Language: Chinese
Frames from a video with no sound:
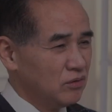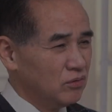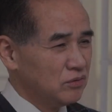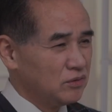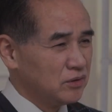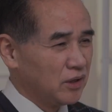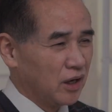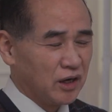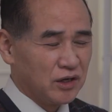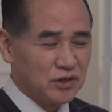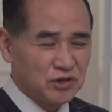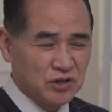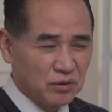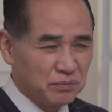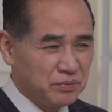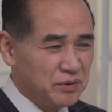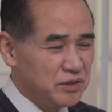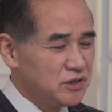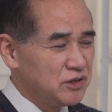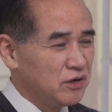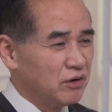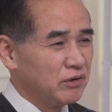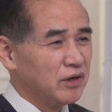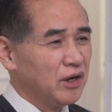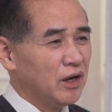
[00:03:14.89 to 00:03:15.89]
大概照骗
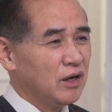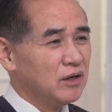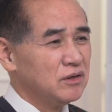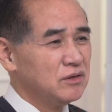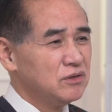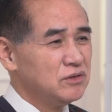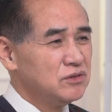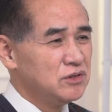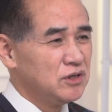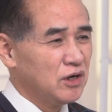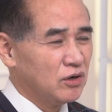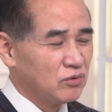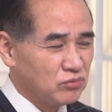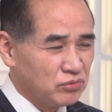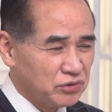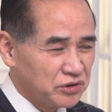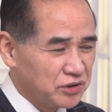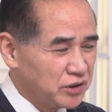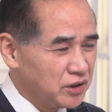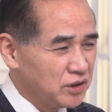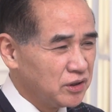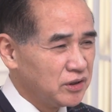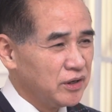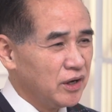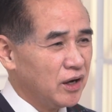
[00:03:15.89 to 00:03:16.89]
叫见，叫规
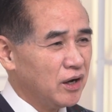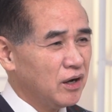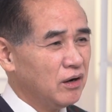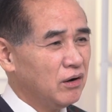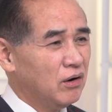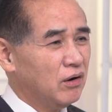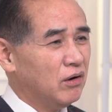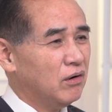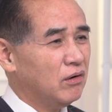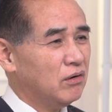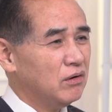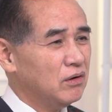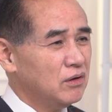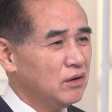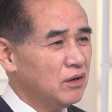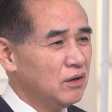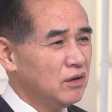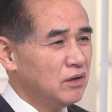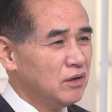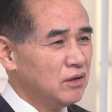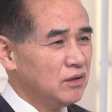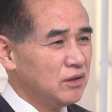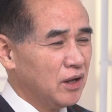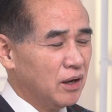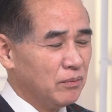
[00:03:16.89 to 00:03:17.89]
矩见哈。
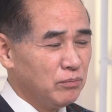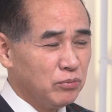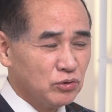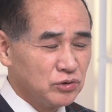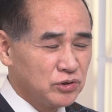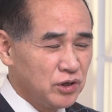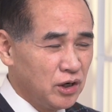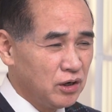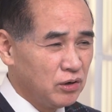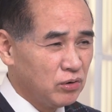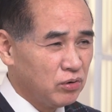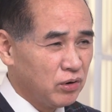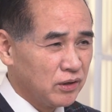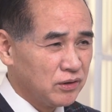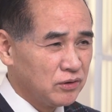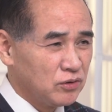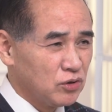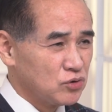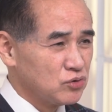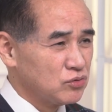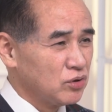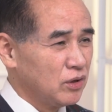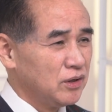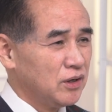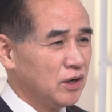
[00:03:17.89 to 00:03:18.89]
那无即个法就
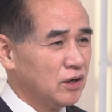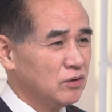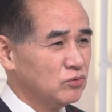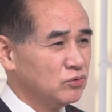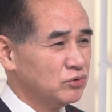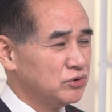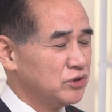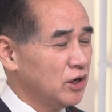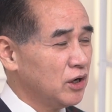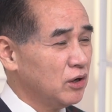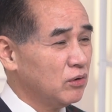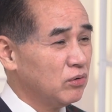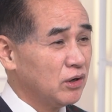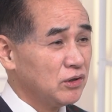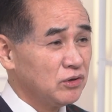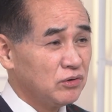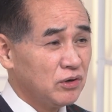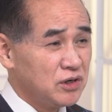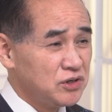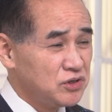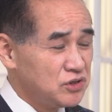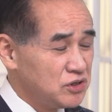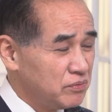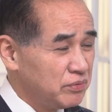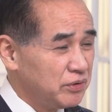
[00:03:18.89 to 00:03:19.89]
算了，有即个法就
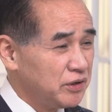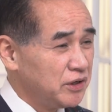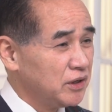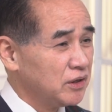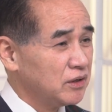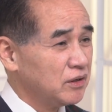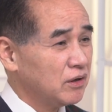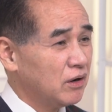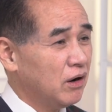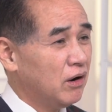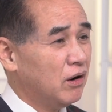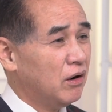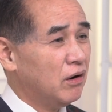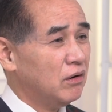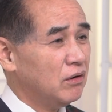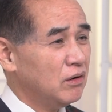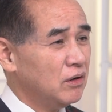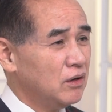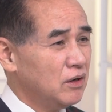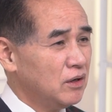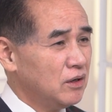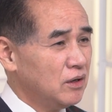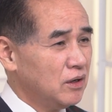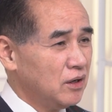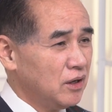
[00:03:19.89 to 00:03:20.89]
来执行哦。
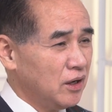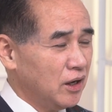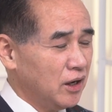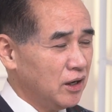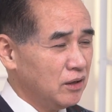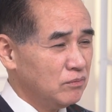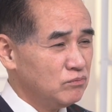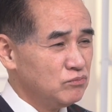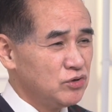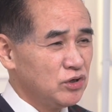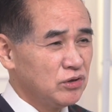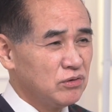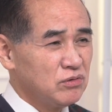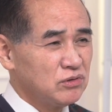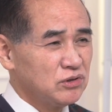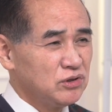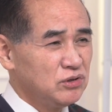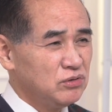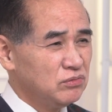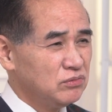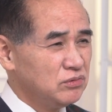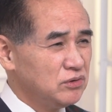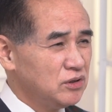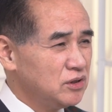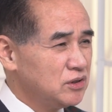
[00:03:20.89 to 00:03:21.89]
诶，毋是讲
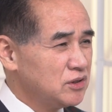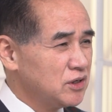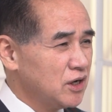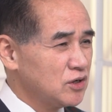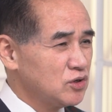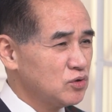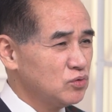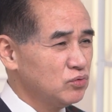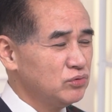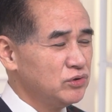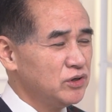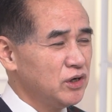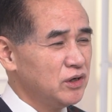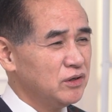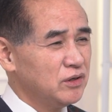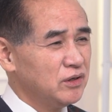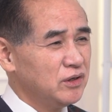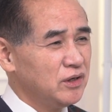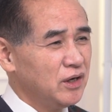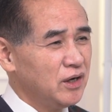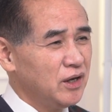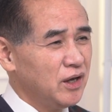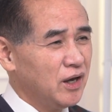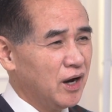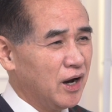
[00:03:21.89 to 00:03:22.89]
像以早苏建和
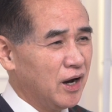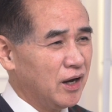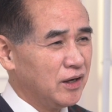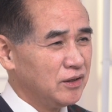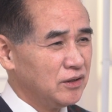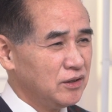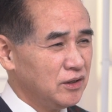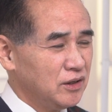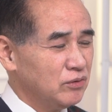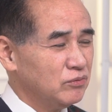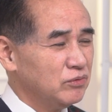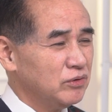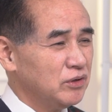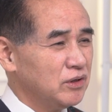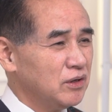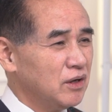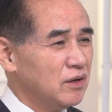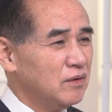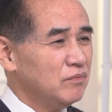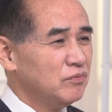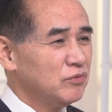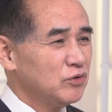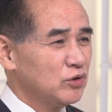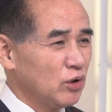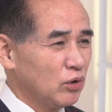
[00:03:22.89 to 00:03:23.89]
因个案，因为
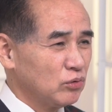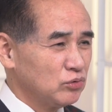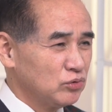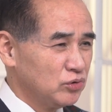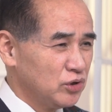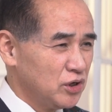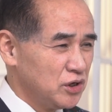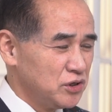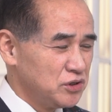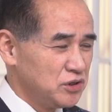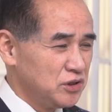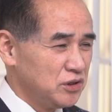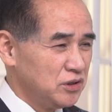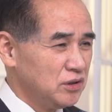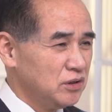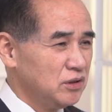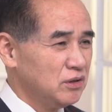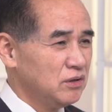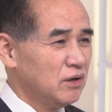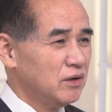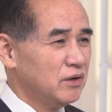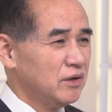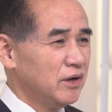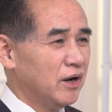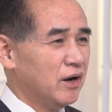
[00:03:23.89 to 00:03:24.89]
当初时
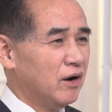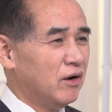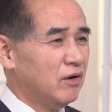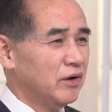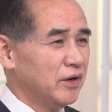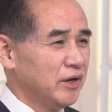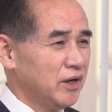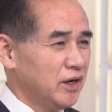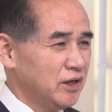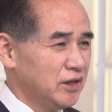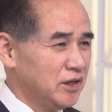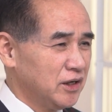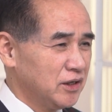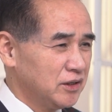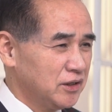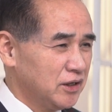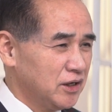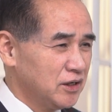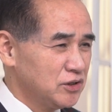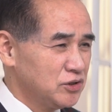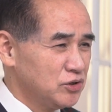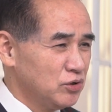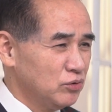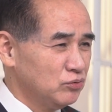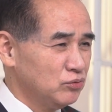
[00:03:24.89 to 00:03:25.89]
吼，迄个刑
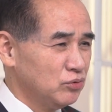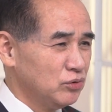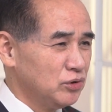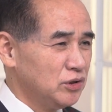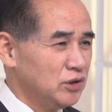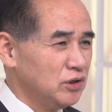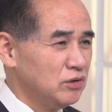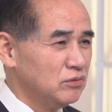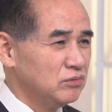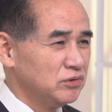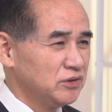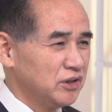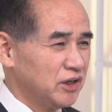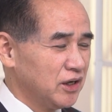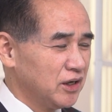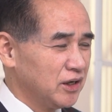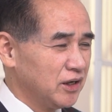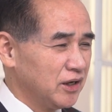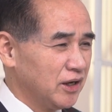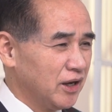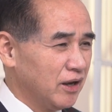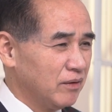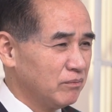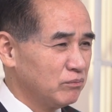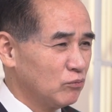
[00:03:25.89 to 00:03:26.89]
警小队长
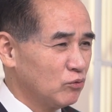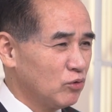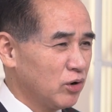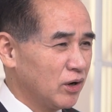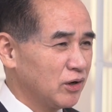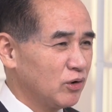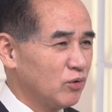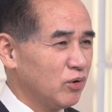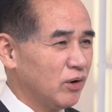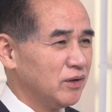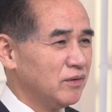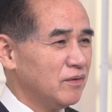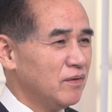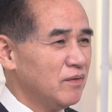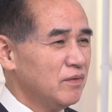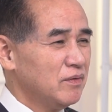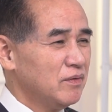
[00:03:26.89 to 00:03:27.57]
经验欠缺，